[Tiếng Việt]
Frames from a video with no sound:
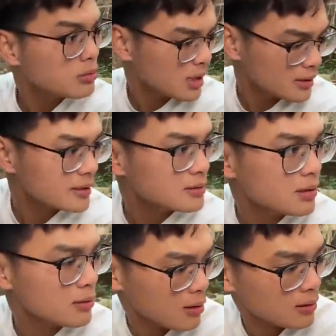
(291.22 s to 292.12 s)
công nhận ngày
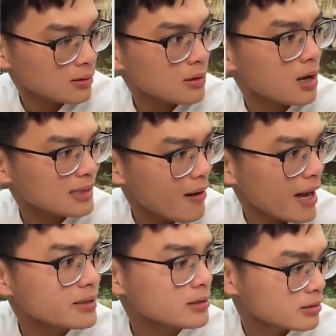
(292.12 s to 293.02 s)
xưa nó nợ tao
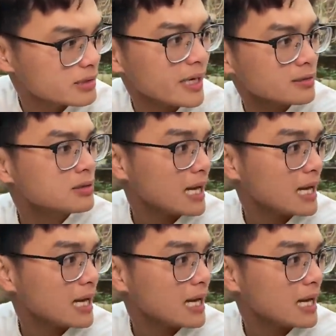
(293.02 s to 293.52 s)
hai nghìn gửi xe chưa